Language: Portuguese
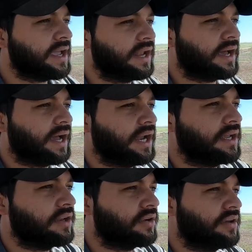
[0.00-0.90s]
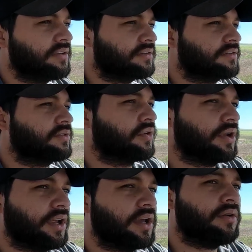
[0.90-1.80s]
aquela área que nós
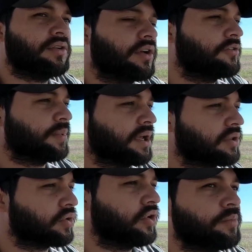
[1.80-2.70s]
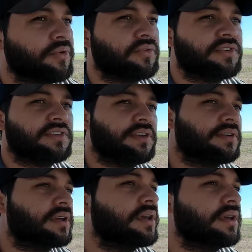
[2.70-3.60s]
escolheu, que nós plantou pro
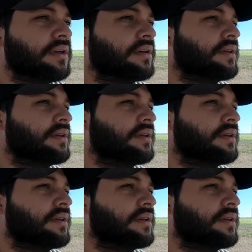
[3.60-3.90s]
vizinho aqui.